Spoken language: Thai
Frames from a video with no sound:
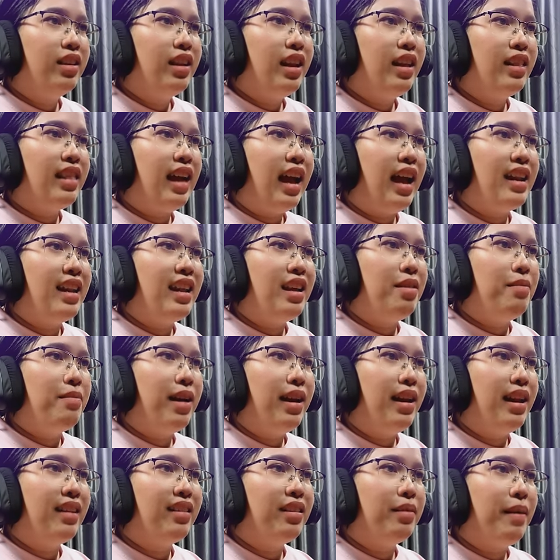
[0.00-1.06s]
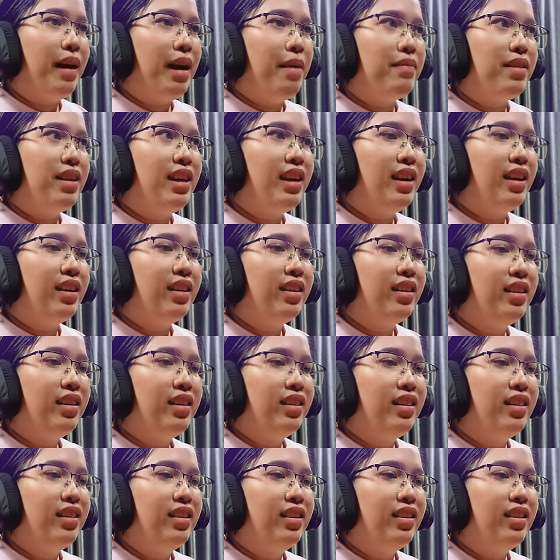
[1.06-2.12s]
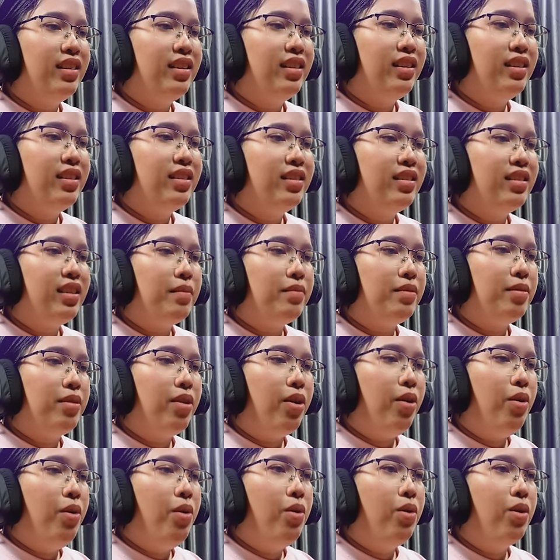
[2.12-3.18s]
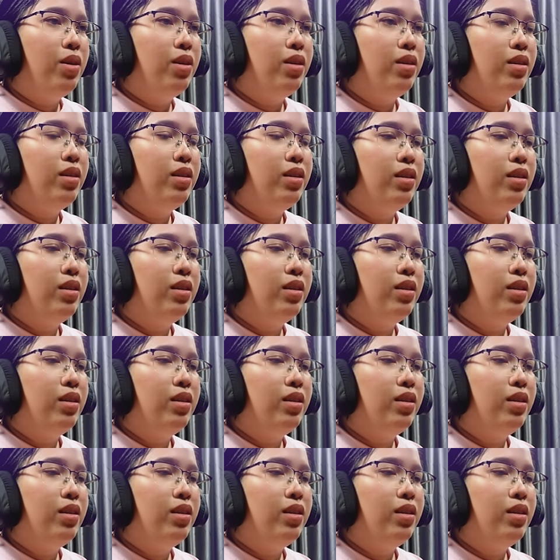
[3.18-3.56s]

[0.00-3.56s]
จะได้ตายในหิมะน่ะสภาพนี้อะ36